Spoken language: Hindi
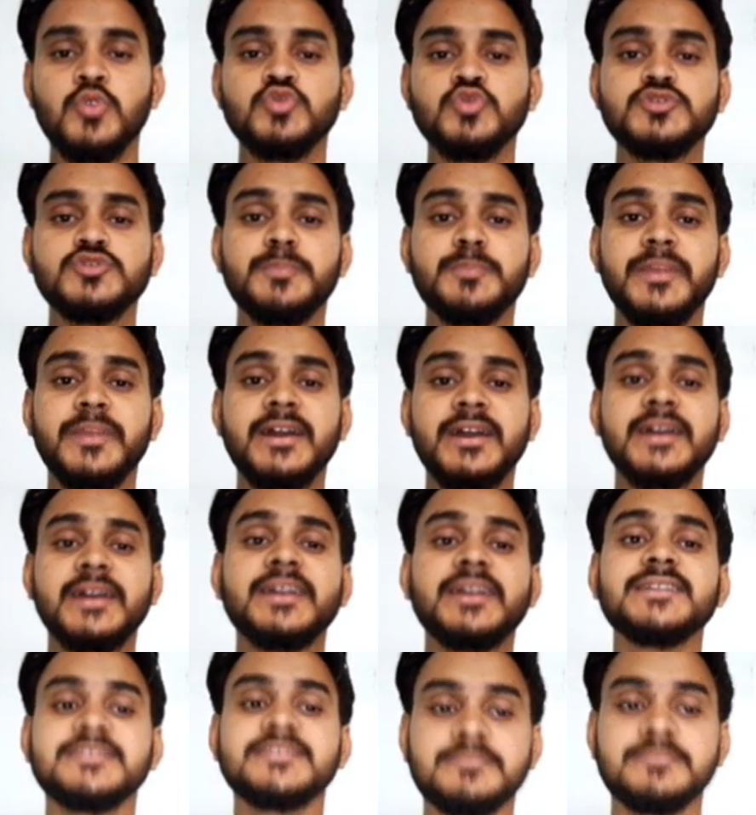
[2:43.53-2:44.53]
उस
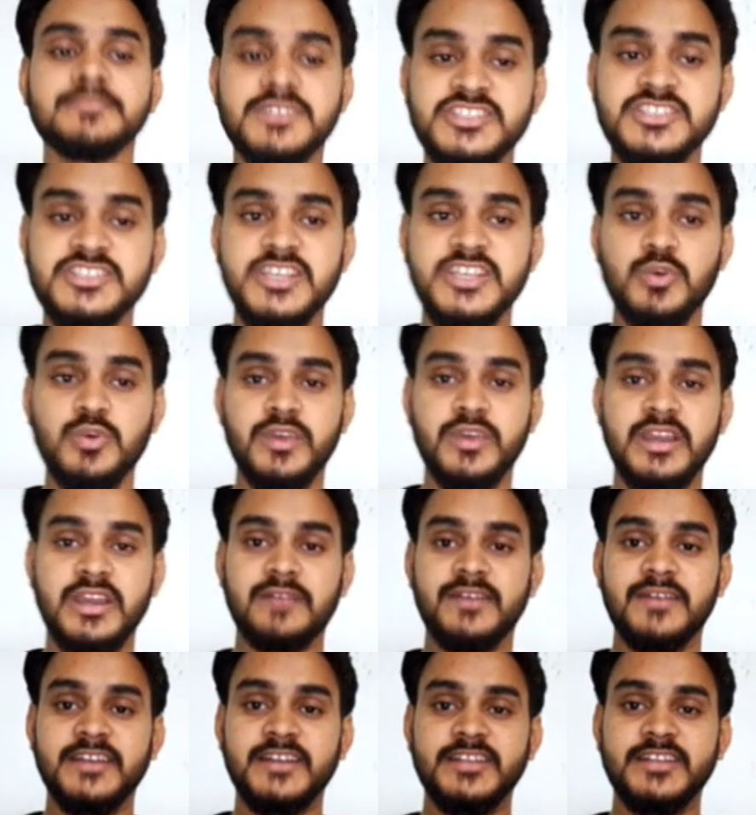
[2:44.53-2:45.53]
प्रकरण से बच्चे को क्या
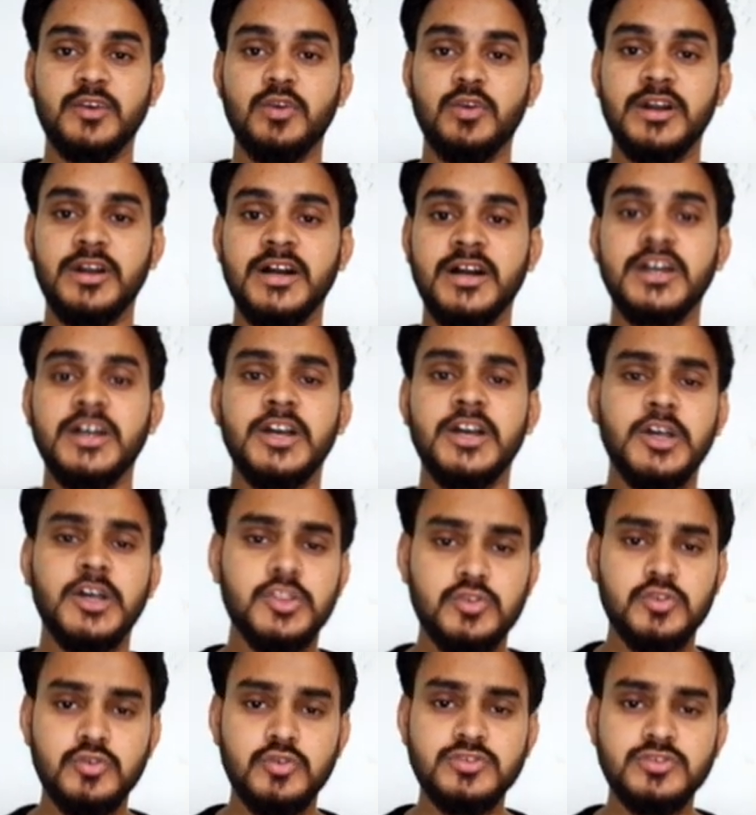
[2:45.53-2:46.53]
फ़ायदा होगा
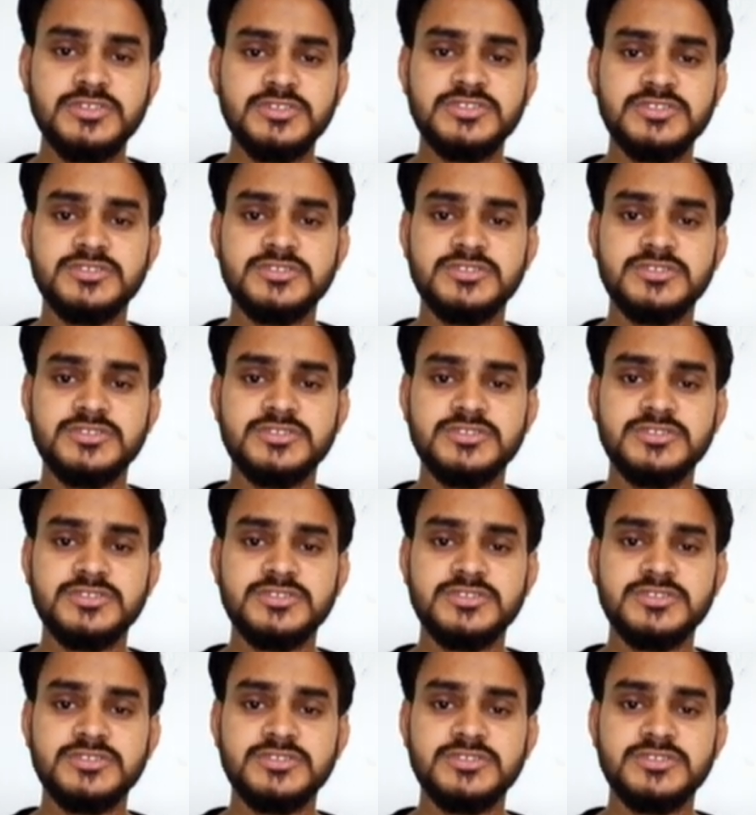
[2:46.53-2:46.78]
तो